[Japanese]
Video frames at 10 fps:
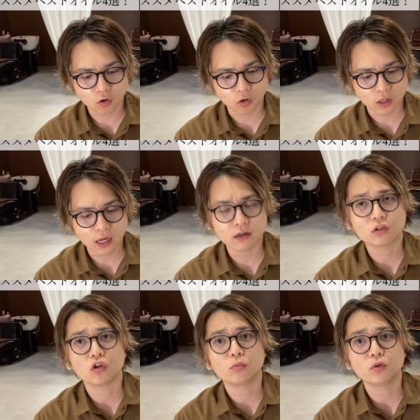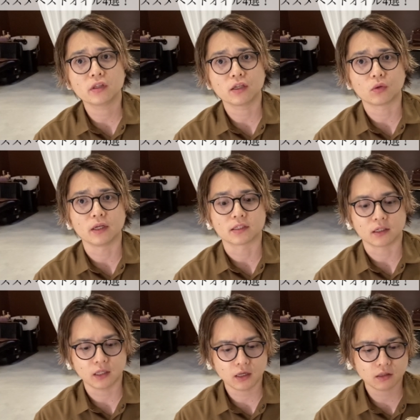う環境問題とかです
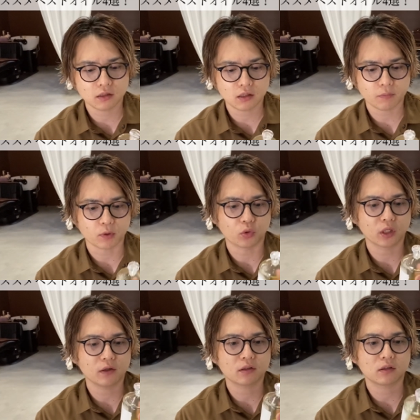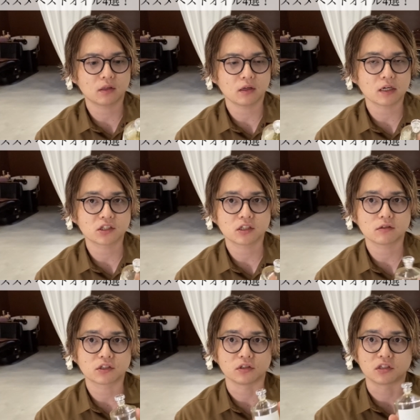かねにやっぱこだわってらっしゃる
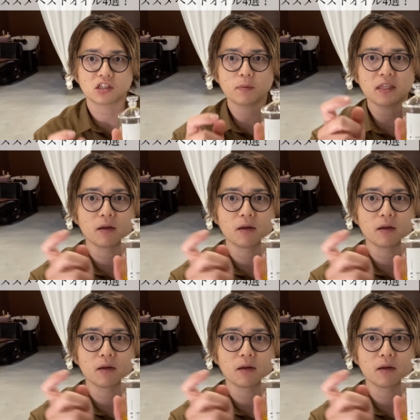らしくて、全てが